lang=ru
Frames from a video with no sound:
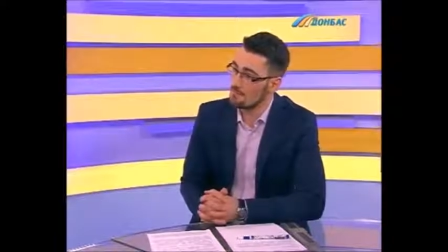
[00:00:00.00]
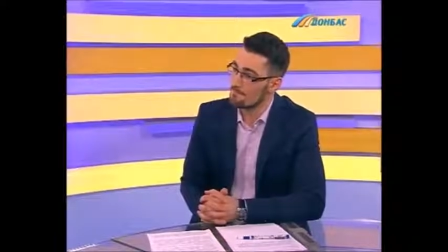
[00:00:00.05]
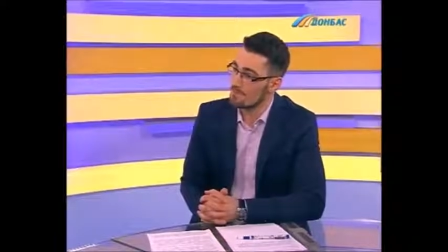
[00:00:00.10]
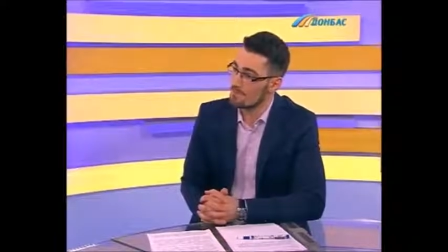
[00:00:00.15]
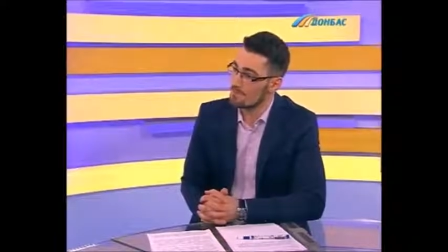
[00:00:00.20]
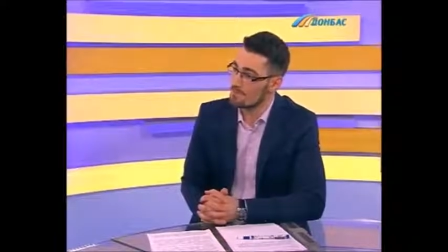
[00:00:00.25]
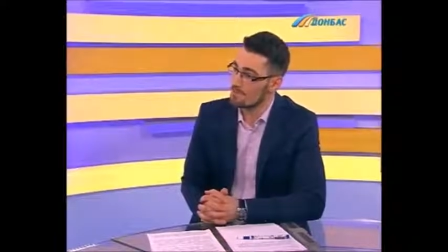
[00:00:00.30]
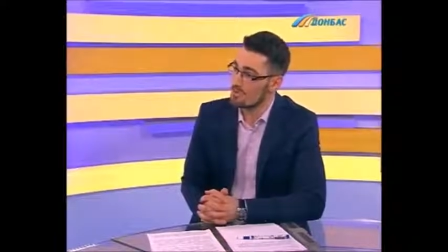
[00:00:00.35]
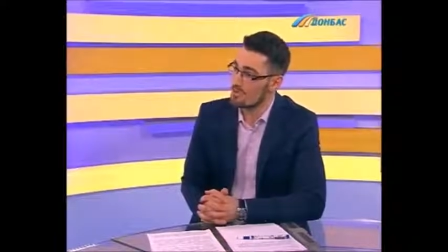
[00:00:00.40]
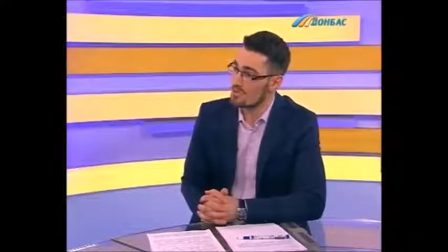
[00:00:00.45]

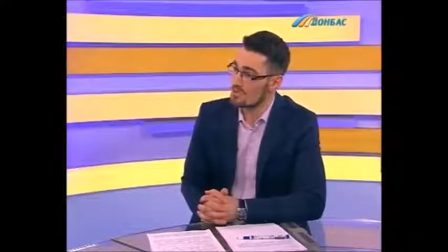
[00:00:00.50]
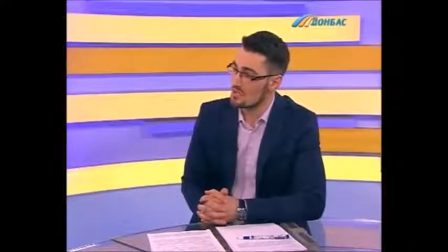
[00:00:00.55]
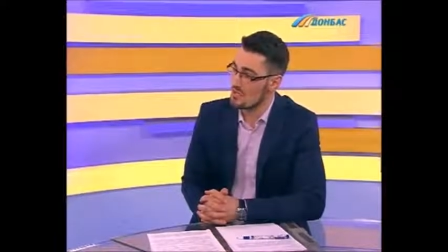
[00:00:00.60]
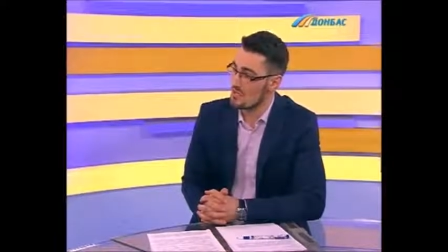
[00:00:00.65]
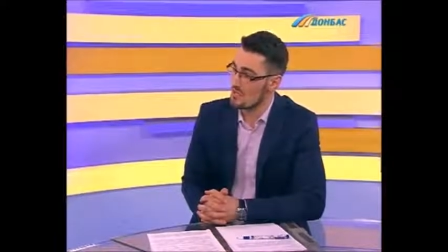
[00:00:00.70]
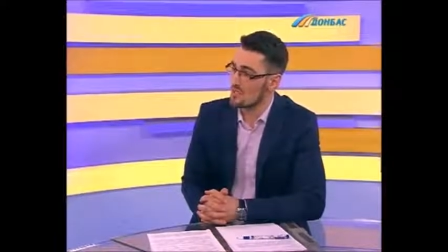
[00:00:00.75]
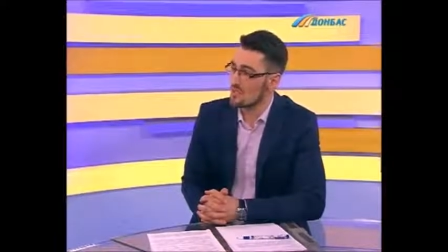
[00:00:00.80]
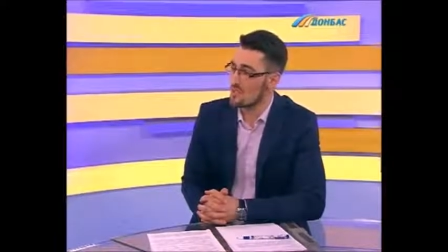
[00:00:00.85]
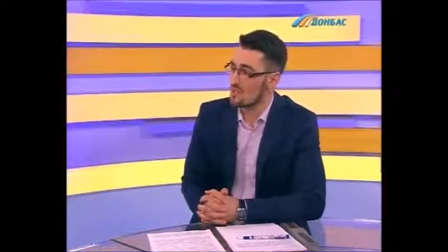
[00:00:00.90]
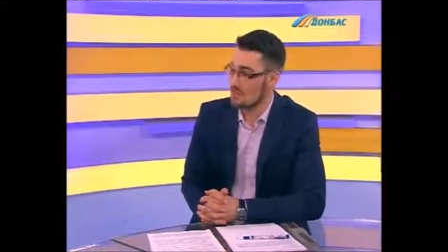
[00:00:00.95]
Тем, что
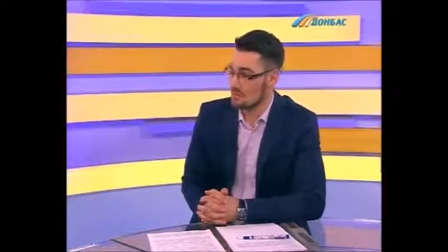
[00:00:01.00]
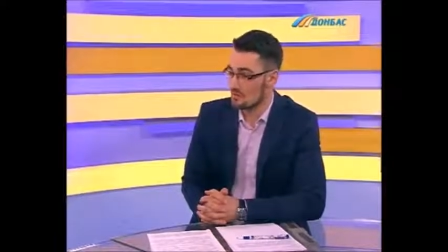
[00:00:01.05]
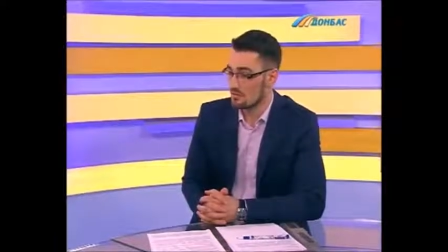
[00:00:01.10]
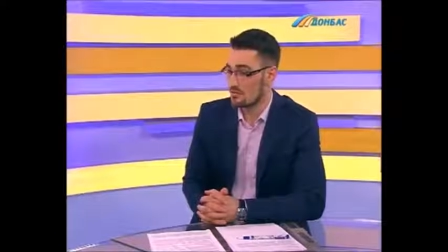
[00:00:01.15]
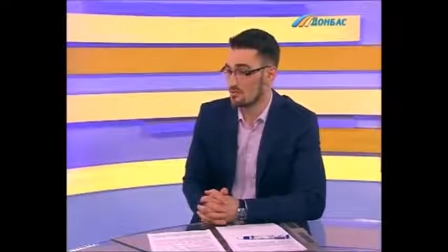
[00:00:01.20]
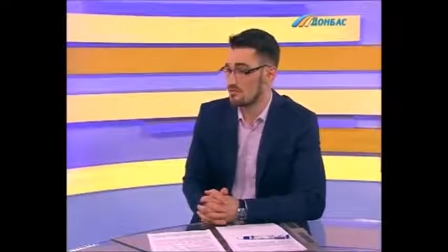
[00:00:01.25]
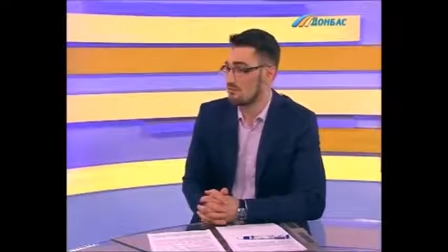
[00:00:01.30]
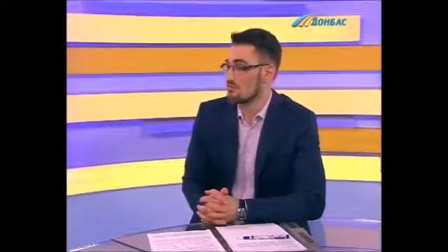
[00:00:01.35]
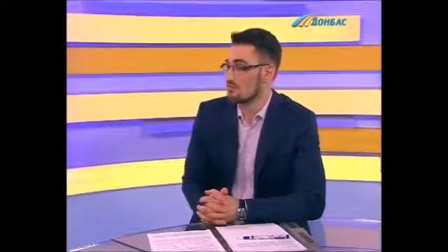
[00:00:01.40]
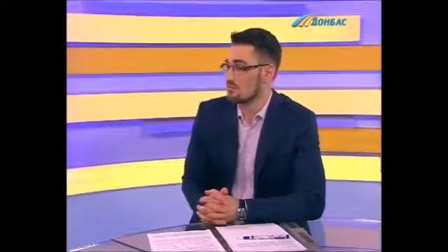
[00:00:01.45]
ослабили
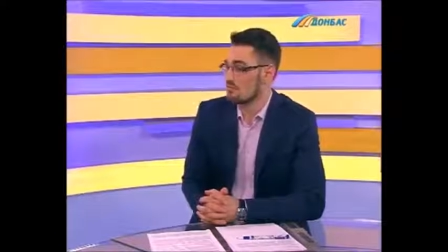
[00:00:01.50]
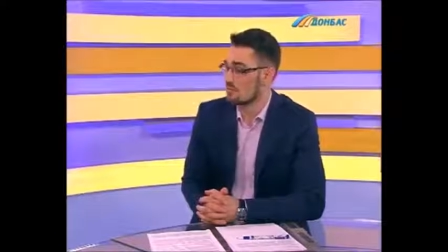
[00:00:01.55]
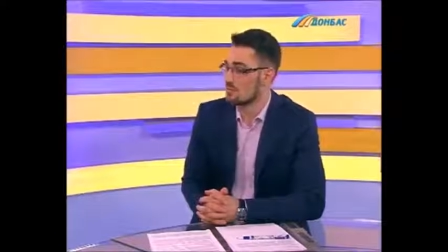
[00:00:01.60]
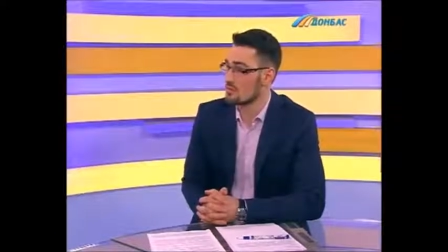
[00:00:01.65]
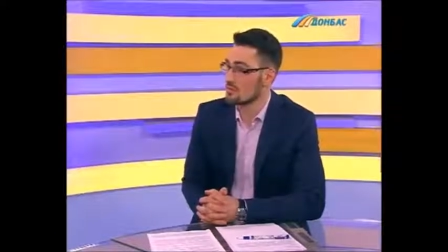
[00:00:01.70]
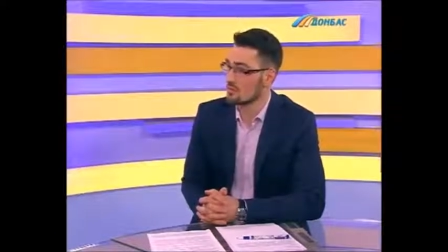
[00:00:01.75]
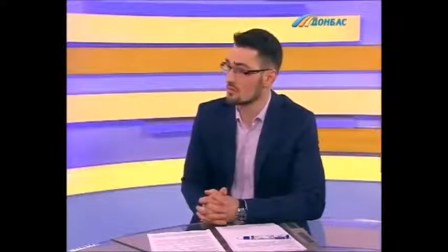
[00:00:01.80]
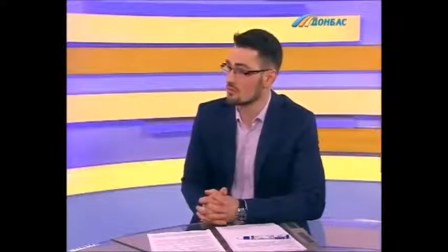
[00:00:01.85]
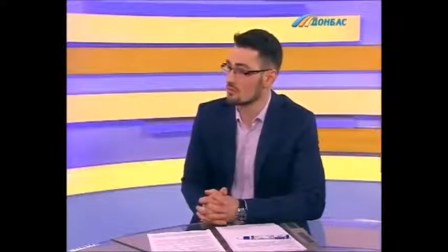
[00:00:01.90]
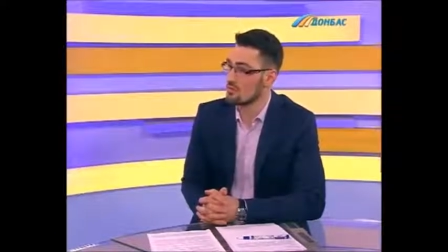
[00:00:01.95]
ну,
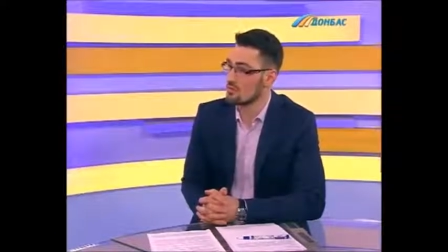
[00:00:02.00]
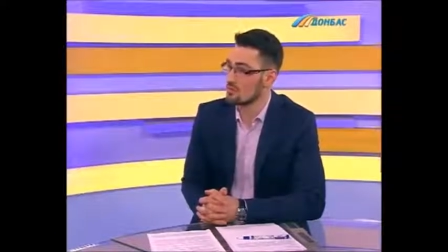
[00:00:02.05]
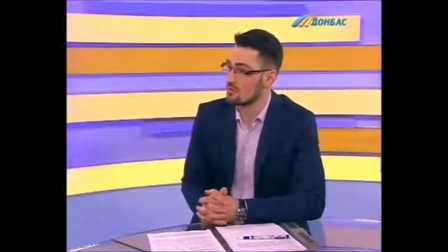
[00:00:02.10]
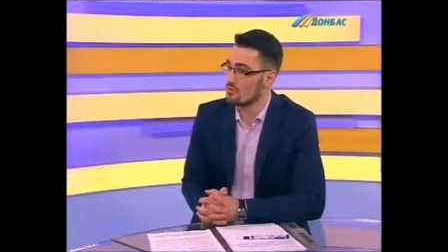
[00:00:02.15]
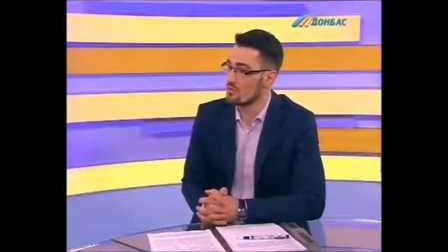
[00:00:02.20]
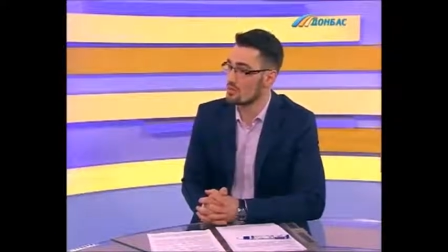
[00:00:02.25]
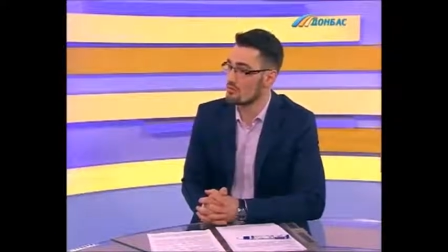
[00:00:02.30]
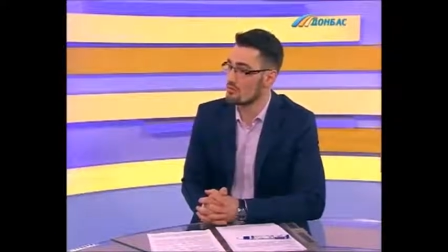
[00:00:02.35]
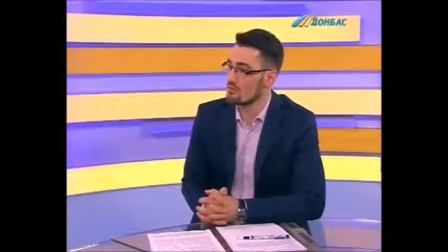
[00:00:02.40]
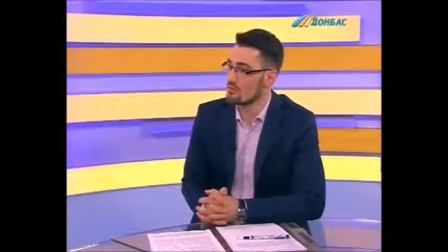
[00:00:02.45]

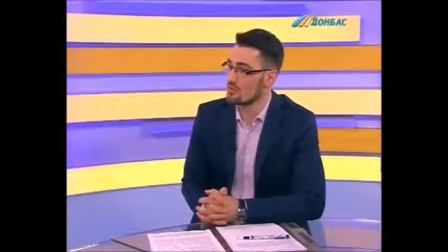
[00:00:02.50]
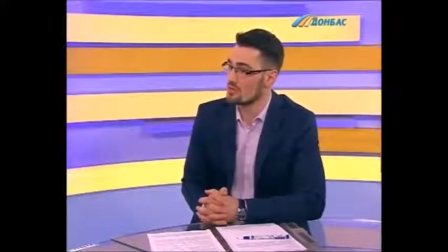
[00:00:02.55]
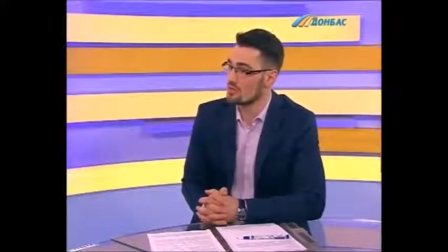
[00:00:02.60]
экономику, в